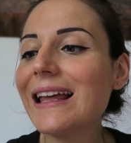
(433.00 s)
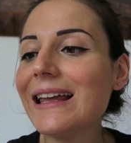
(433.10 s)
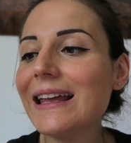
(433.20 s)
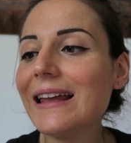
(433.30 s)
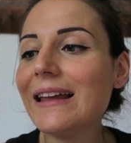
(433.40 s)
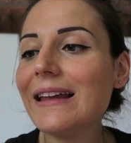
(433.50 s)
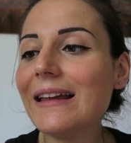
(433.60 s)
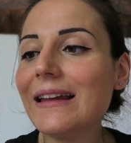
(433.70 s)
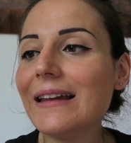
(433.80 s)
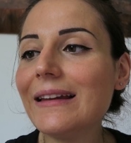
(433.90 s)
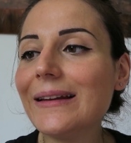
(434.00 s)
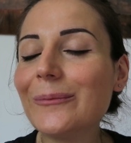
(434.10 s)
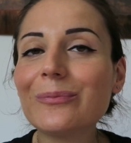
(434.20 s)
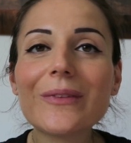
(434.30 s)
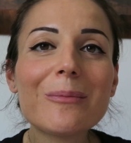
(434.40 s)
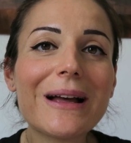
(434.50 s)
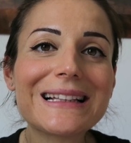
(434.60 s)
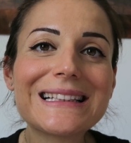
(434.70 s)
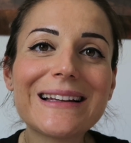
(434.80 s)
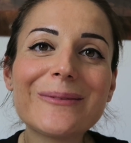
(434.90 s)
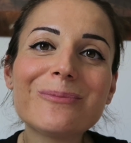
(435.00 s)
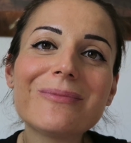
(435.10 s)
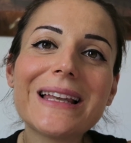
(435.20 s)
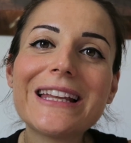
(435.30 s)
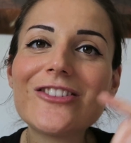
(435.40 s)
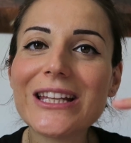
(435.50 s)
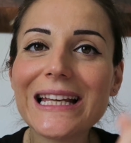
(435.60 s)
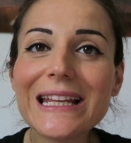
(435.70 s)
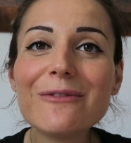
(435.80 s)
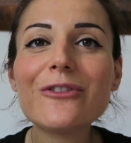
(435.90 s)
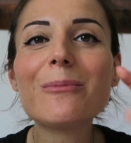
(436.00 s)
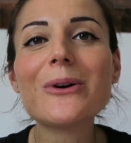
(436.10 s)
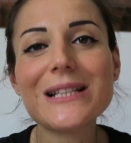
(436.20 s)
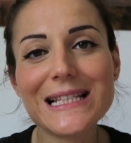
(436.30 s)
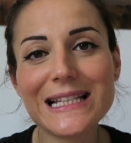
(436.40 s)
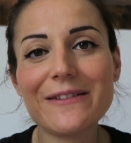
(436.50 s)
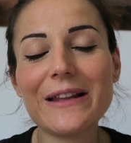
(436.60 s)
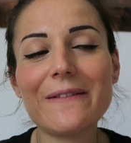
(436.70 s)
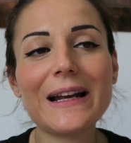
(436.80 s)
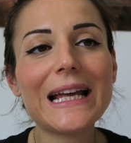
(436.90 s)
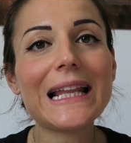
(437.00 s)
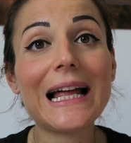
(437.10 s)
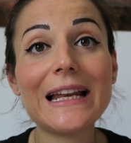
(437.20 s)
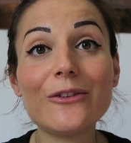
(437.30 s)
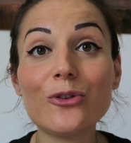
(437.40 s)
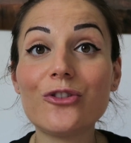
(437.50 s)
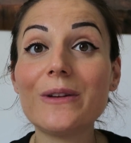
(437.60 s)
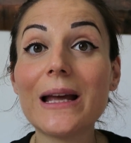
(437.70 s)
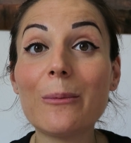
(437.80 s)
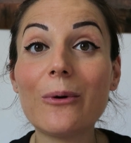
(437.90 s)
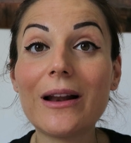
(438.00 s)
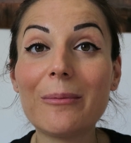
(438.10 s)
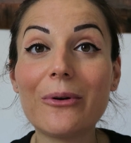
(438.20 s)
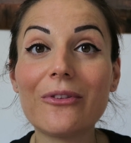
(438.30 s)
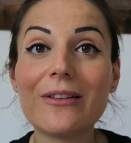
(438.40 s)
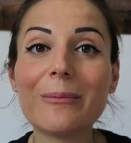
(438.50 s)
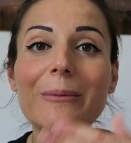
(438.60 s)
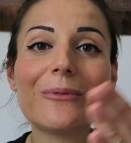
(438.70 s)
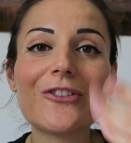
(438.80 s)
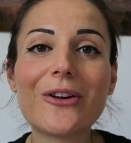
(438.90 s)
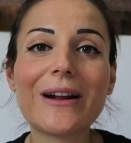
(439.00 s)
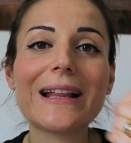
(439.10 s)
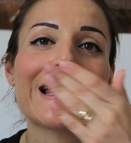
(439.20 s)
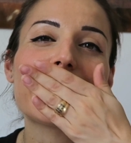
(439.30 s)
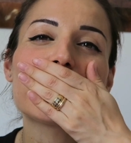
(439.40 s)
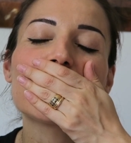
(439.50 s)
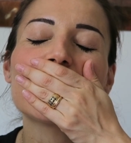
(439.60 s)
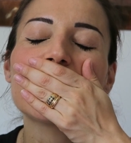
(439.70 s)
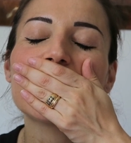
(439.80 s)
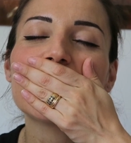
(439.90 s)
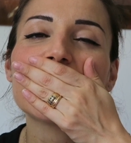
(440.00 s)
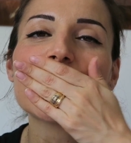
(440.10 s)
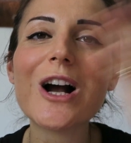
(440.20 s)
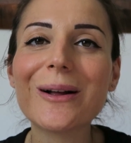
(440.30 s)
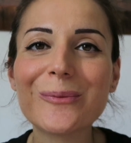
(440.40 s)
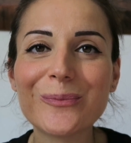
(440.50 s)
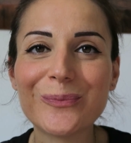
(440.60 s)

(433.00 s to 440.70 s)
e, e basta, leggete l'info box, iscrivetevi al canale e noi ci vediamo alla prossima. Ciao ragazze! Mua.